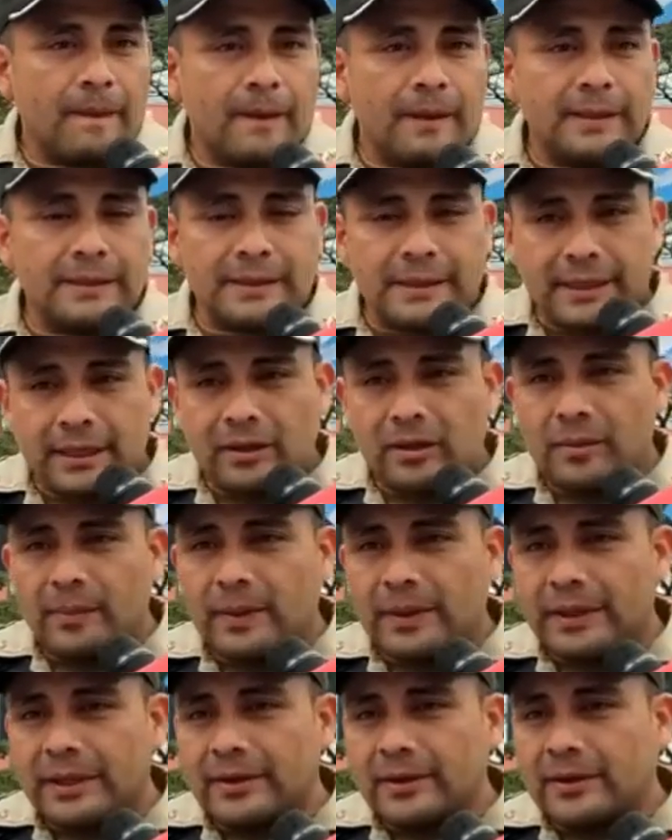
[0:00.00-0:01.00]
Sí, el
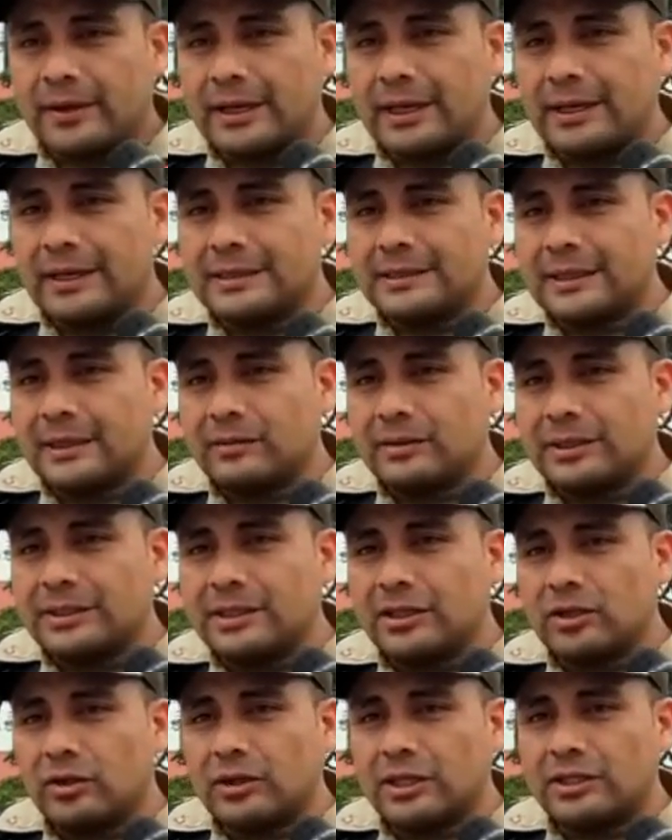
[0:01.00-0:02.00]
compañero realiza unas
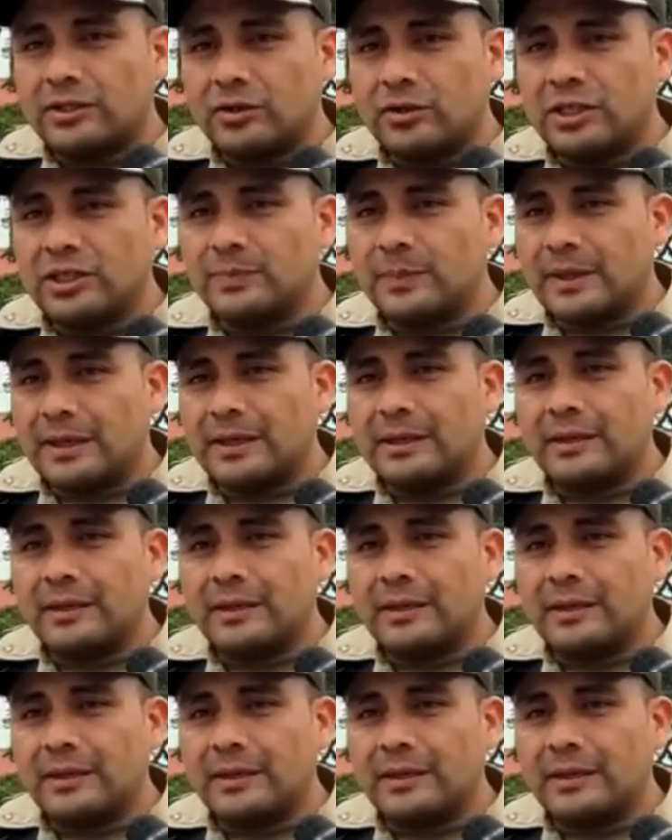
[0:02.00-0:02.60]
detonaciones para